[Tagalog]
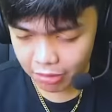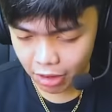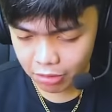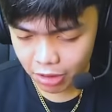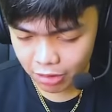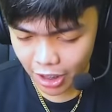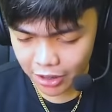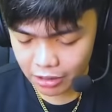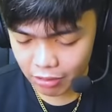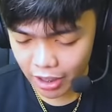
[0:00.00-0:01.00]
nung ano, nung nana
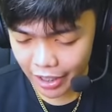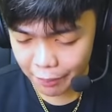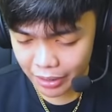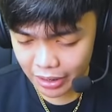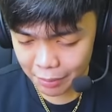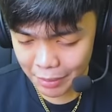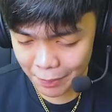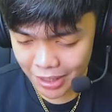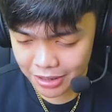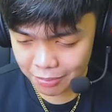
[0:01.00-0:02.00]
ng kalaban eh. May
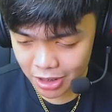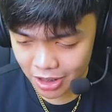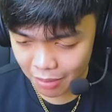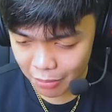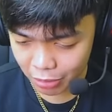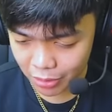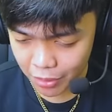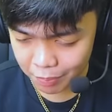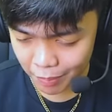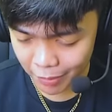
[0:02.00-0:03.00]
passive na siya. May ultimate pa